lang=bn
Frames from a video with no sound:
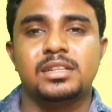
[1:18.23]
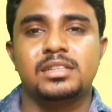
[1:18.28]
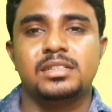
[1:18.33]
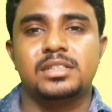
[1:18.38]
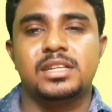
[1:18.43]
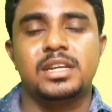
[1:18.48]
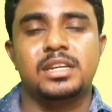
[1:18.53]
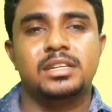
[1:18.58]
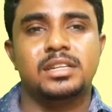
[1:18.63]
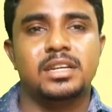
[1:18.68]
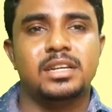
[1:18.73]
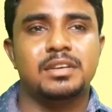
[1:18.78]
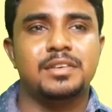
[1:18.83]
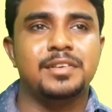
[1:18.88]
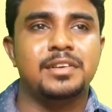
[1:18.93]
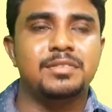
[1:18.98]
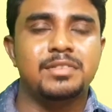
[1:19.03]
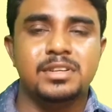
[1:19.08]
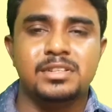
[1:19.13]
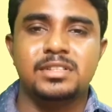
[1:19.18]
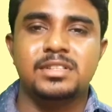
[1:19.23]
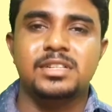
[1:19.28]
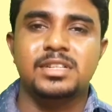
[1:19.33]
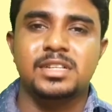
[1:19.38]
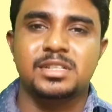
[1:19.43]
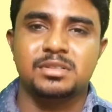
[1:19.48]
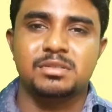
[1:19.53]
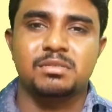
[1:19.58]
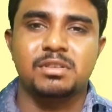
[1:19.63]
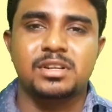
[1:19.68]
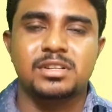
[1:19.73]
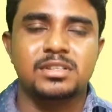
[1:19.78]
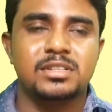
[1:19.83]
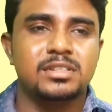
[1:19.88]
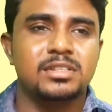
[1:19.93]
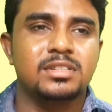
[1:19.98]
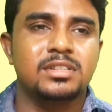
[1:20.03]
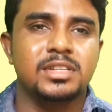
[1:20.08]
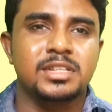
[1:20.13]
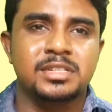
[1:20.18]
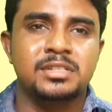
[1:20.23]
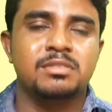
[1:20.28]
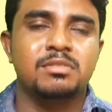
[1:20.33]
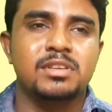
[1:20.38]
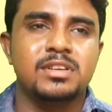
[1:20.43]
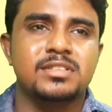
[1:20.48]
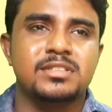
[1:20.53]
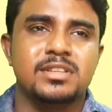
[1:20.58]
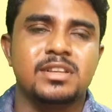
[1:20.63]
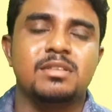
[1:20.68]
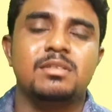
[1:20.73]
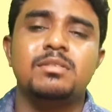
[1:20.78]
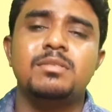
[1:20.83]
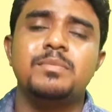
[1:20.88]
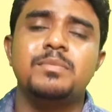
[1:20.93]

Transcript: সে একটা ইউনিভার্সিটির স্টুডেন্ট স্টুডেন্ট ছিল